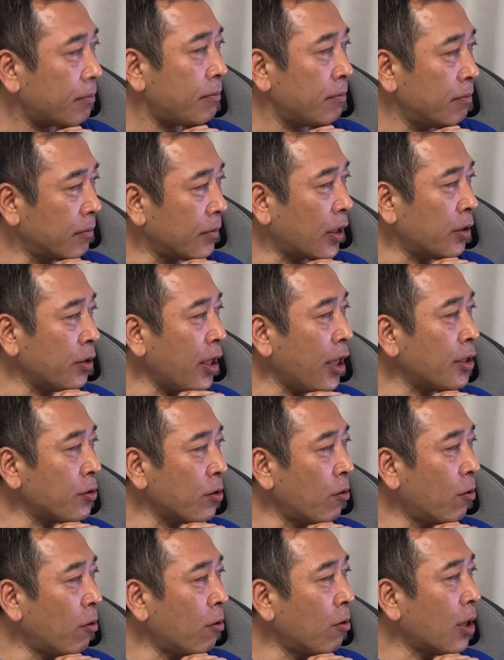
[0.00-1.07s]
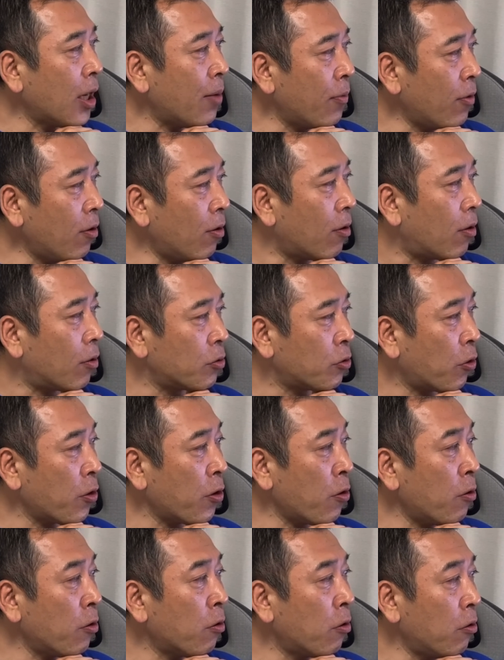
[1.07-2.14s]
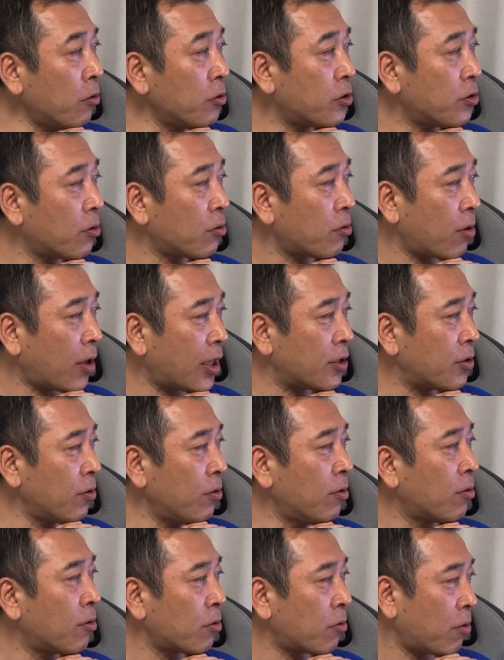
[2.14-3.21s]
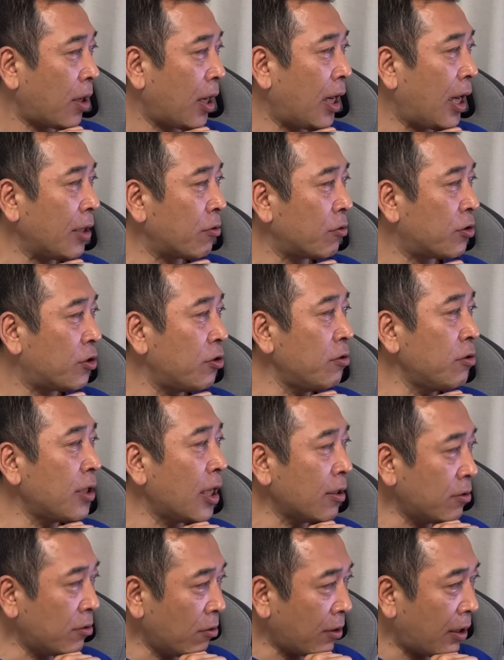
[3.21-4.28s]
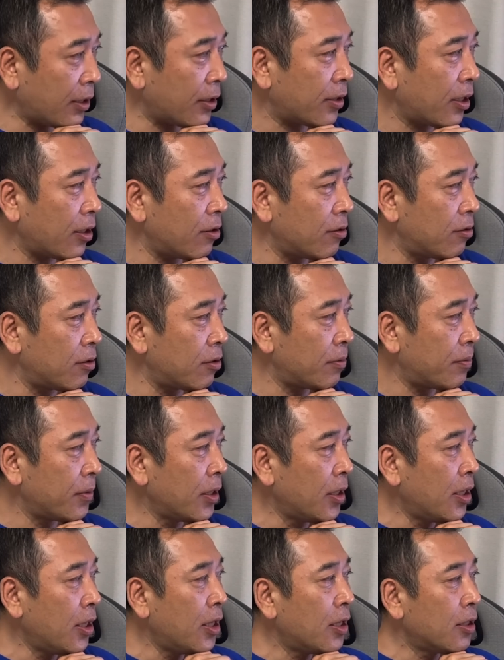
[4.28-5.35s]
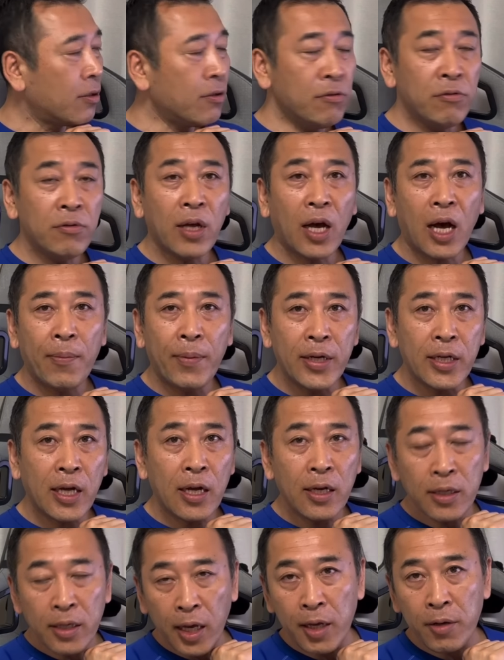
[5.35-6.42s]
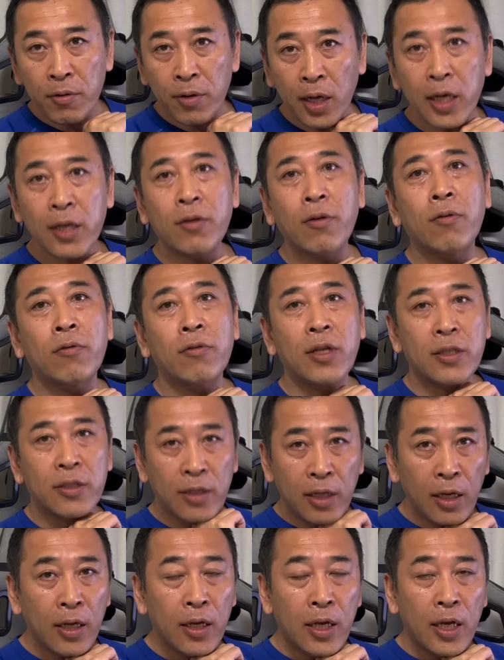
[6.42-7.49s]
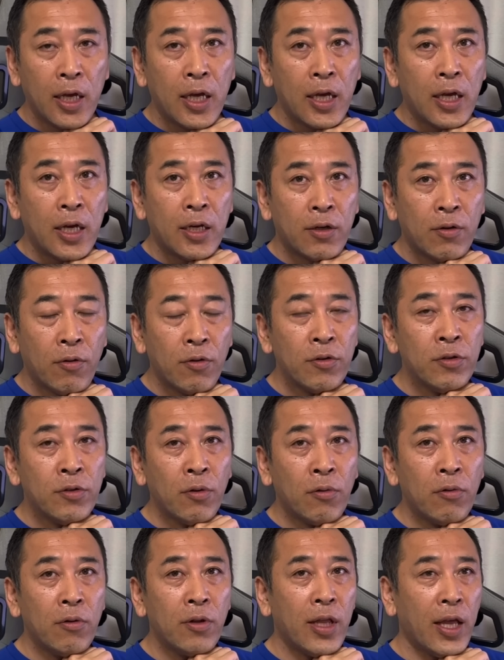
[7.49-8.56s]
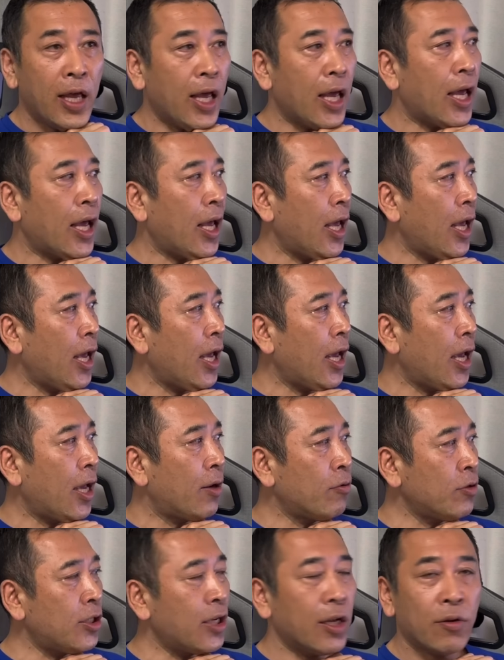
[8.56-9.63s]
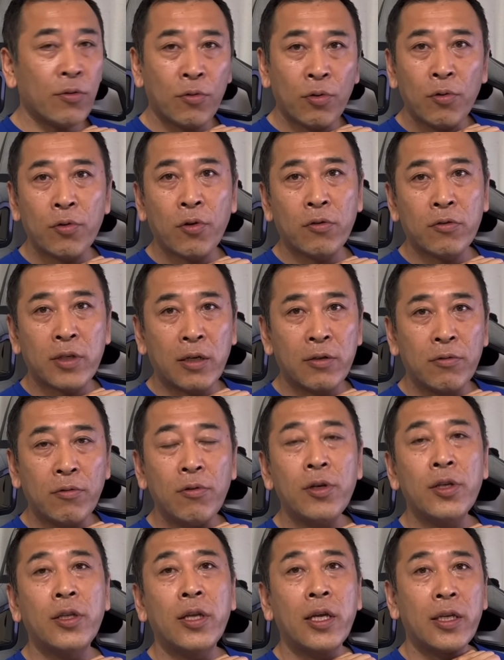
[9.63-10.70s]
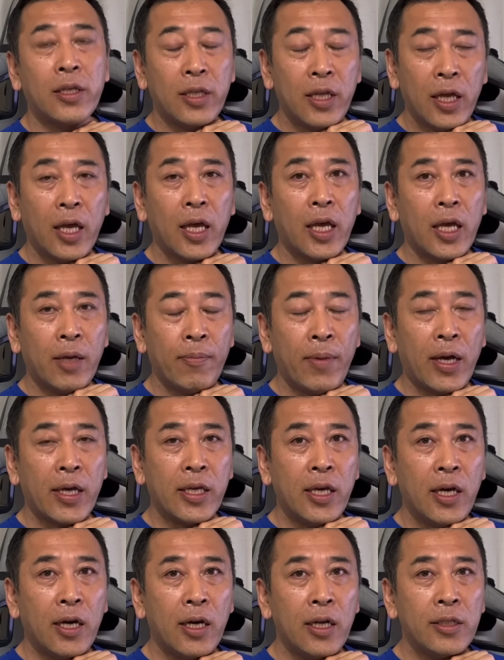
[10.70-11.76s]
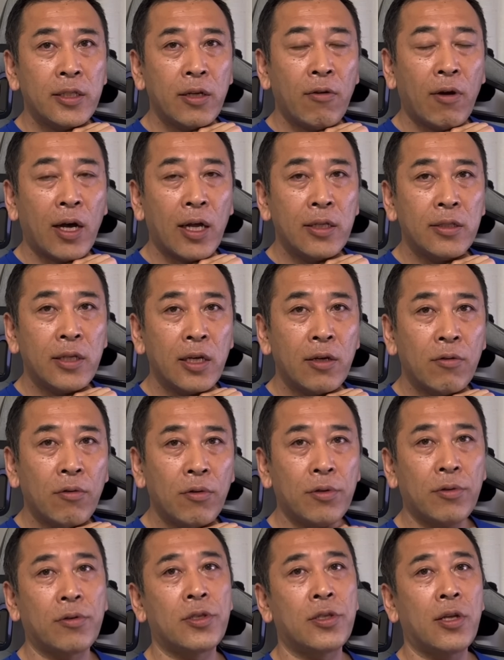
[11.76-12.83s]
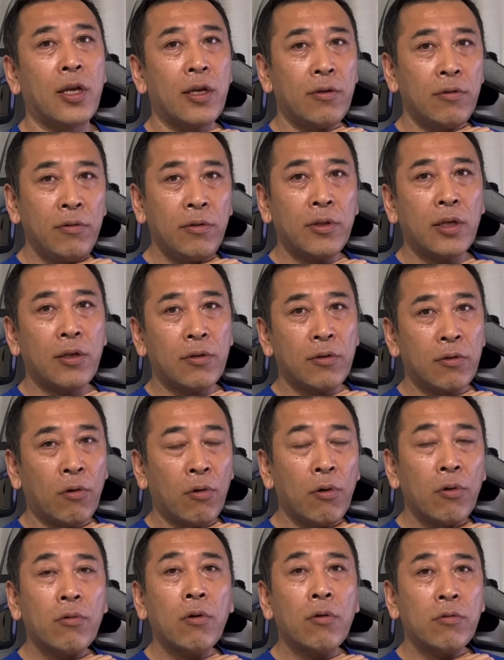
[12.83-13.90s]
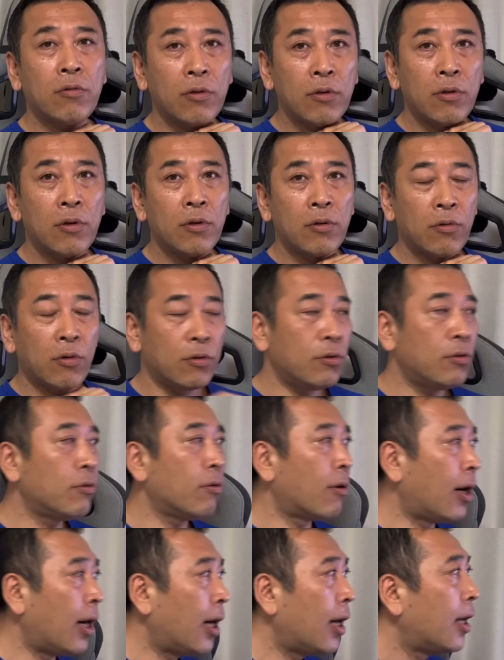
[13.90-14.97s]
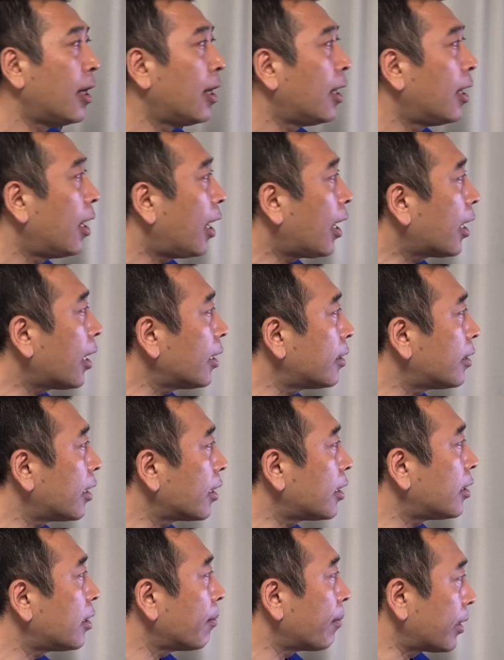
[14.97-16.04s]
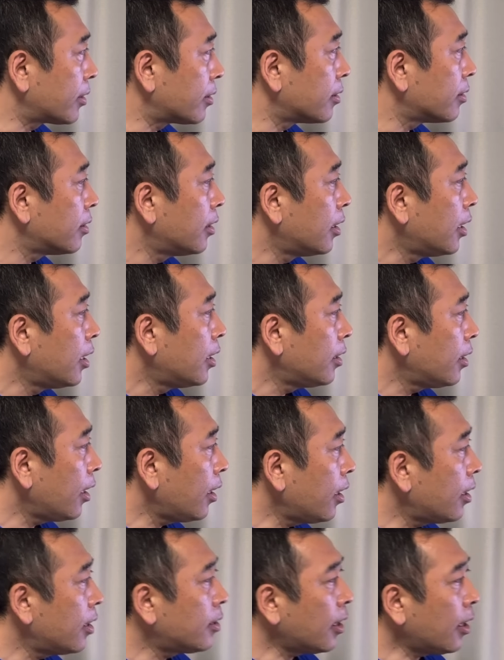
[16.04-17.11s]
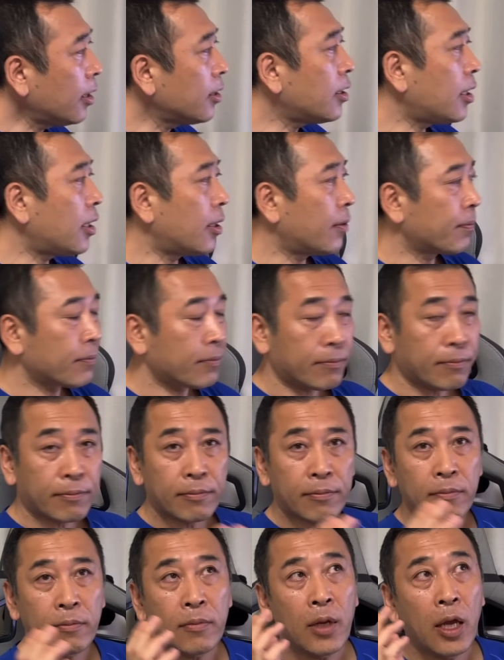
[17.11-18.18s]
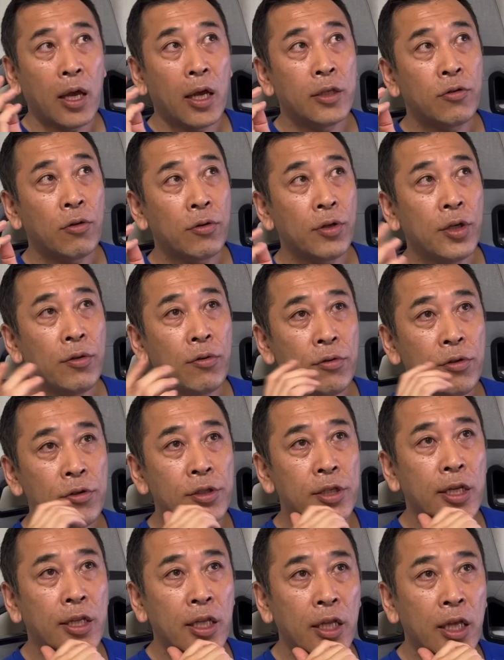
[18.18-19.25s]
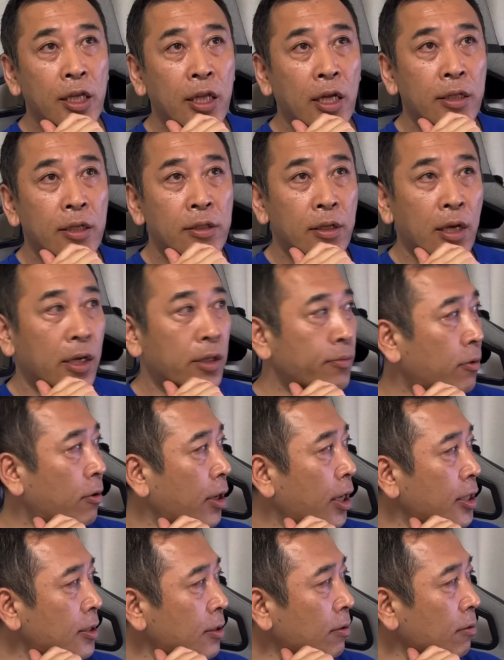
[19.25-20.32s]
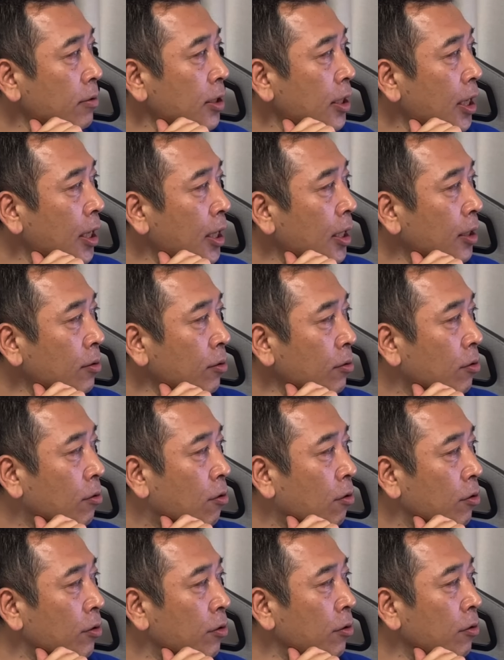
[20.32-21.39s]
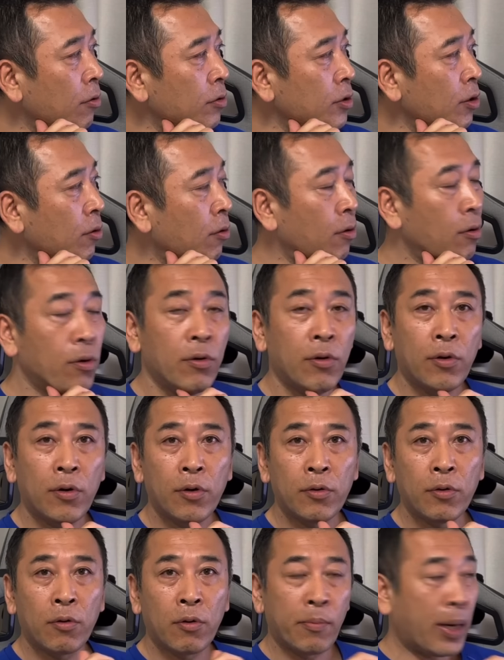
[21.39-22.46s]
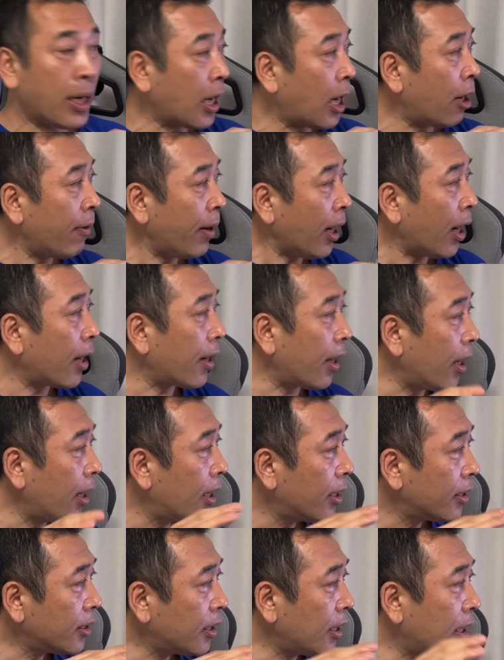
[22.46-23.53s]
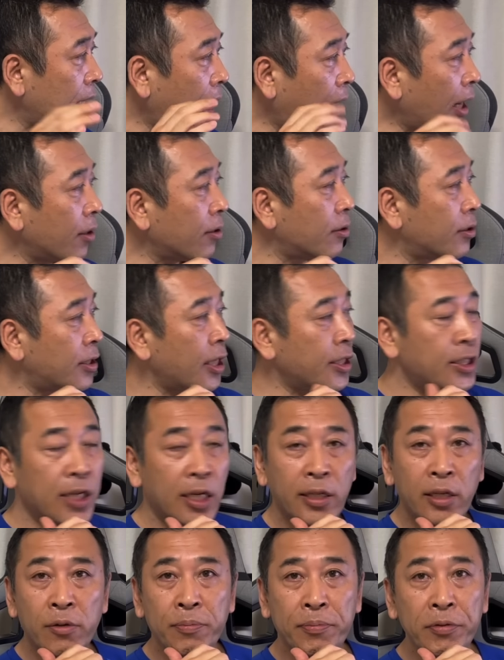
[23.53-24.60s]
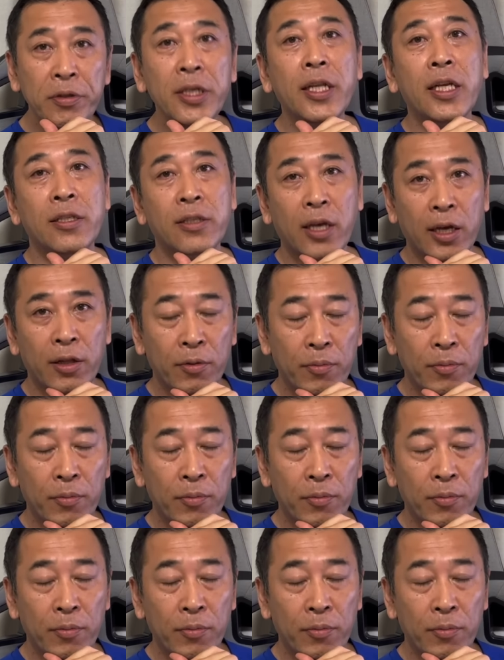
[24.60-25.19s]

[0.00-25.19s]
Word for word: うん。で、その放火も塗料工場とか倉庫とか、あと住宅とかっていう、軍とはあまり関係のないところですね。こういうところで、えー、ロシアの当局が動いていて、まあ、嫌がらせの犯罪行為をしているっていう報告というのが上がってきてます。で、さらに、えー、直近のニュースで出ていたんですけれども、エストニアとの国境の、のまあ、川かなにある設置されてる部位ですけれど